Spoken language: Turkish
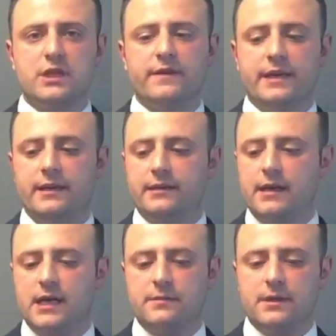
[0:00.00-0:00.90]
bu seviyeleri
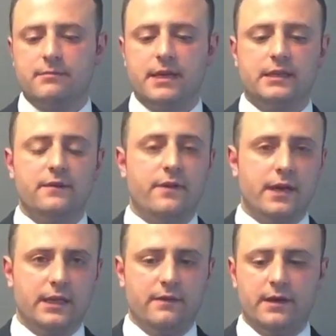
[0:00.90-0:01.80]
takip etmekte
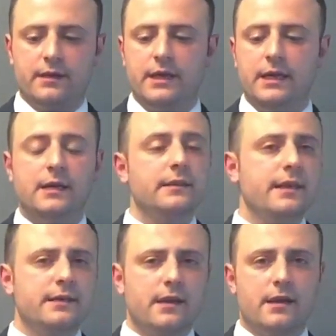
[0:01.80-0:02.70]
fayda var.
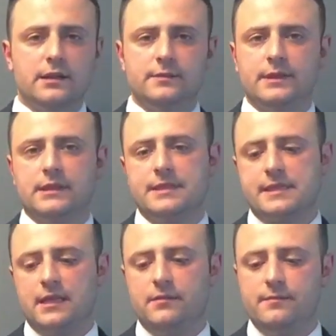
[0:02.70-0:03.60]
Tekrar alanların
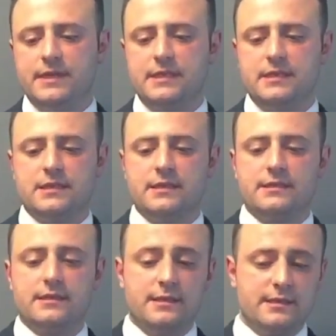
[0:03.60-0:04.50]
hızlanabilmesi
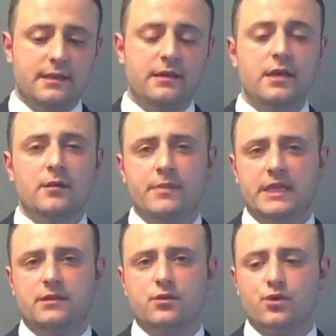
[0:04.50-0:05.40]
için ise
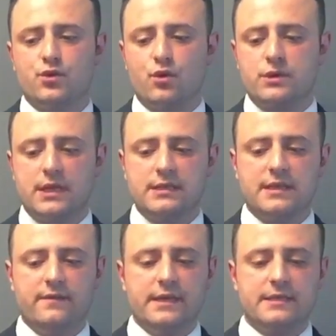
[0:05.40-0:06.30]
1290
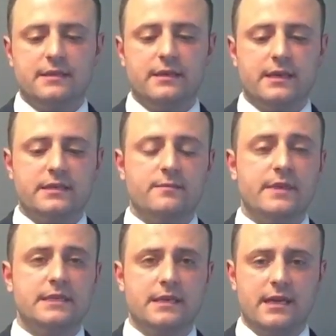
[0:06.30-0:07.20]
seviyesinin
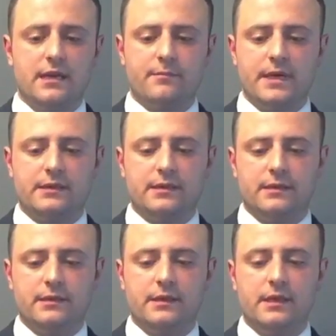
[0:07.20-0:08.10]
geçilmesi
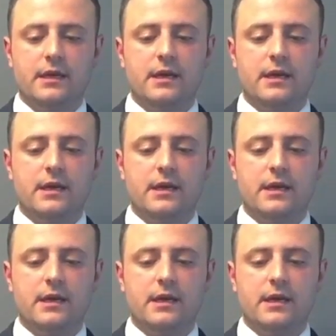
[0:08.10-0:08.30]
gerekmektedir.